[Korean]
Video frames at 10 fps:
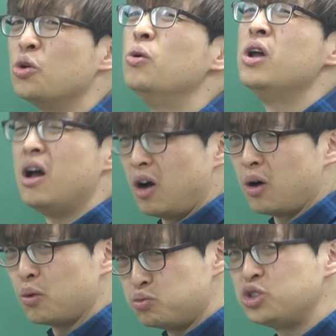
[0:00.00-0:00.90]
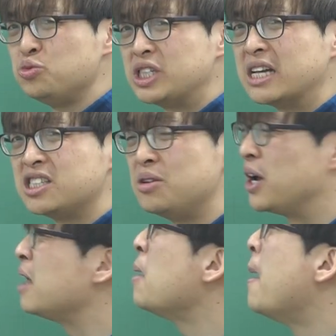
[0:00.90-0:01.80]
좀 어, 무시무시한
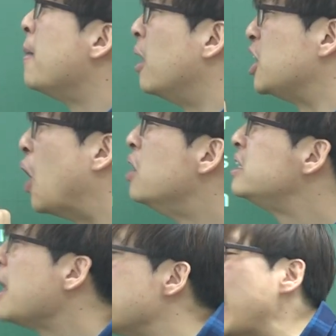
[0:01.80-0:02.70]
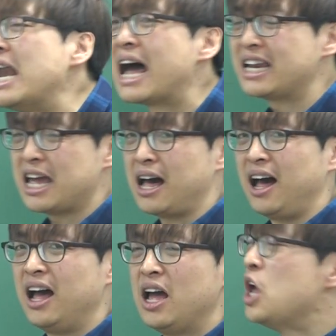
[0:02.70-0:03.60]
질병인 어, 열대 말라리아.
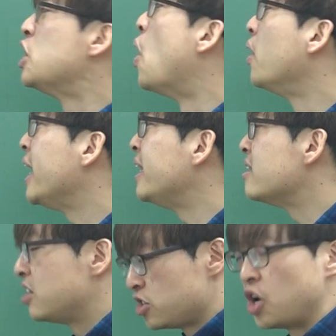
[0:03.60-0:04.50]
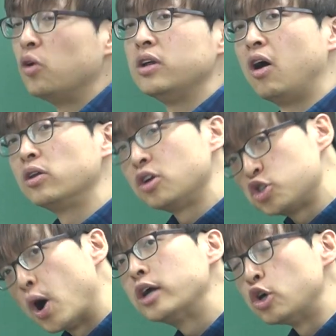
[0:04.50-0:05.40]
여기에 대해서는 저, 어, 떤
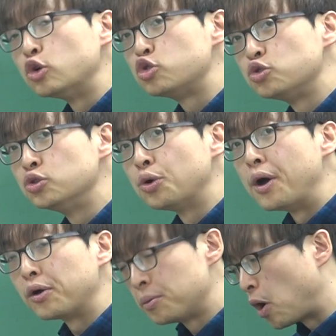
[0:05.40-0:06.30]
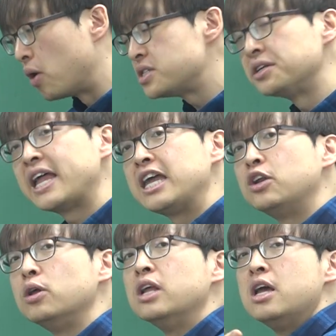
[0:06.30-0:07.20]
저항력을 주는 거예요. 그럼 거기서 내
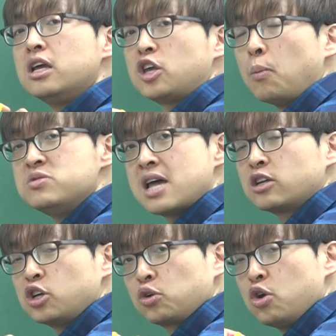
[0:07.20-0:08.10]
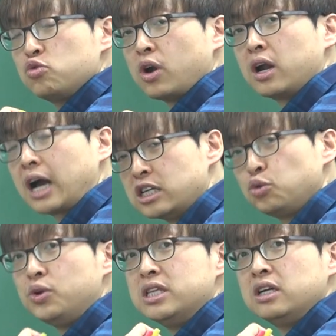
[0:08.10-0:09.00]
이런 겸상적혈구라를
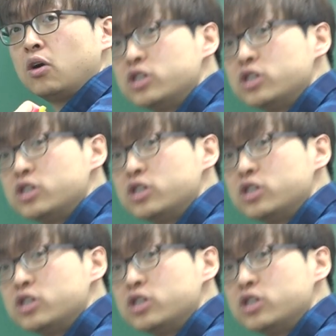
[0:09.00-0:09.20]
가지고 있는